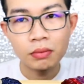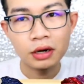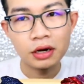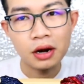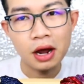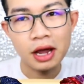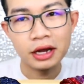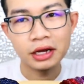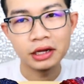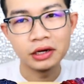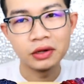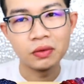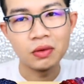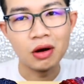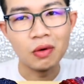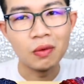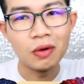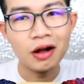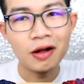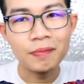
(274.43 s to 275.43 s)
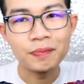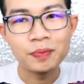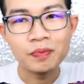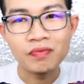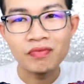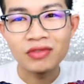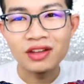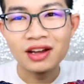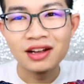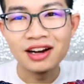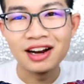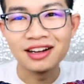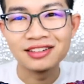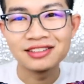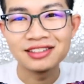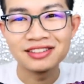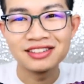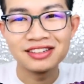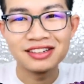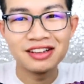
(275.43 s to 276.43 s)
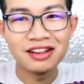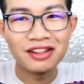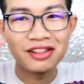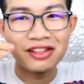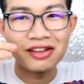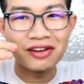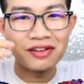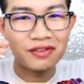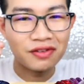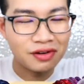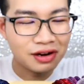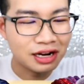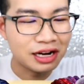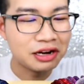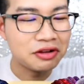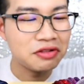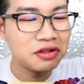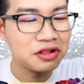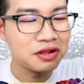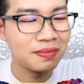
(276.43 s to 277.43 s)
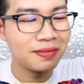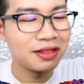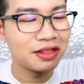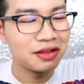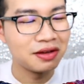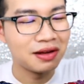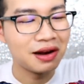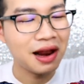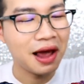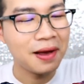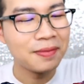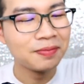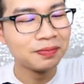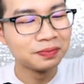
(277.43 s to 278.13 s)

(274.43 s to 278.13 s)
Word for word: มาทายกันดีกว่าว่าหลังจากที่กินเสร็จลิ้นติจะเป็นสีอะไร